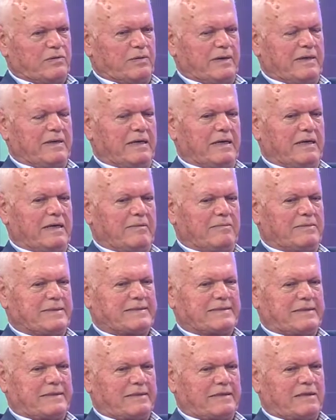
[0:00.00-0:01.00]
وانا
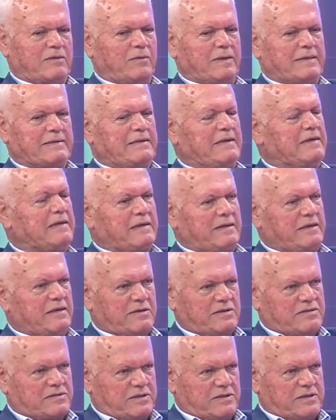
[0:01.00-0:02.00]
مستعد وضح
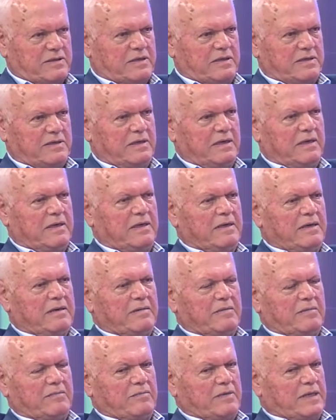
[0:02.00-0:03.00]
اي شيء
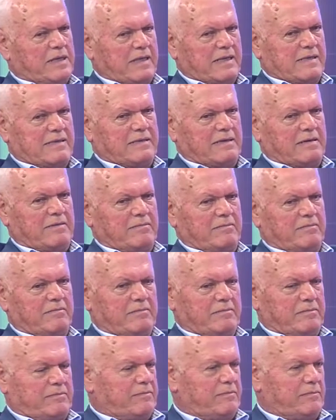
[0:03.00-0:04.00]
بيلزم
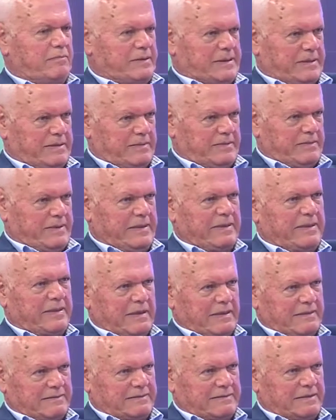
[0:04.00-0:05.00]
بتحبي
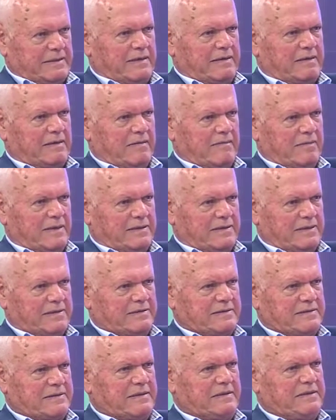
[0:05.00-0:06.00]
احكي عن تاريخ المدرسه
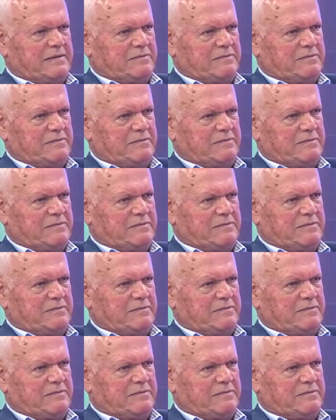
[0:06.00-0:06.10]
طبعا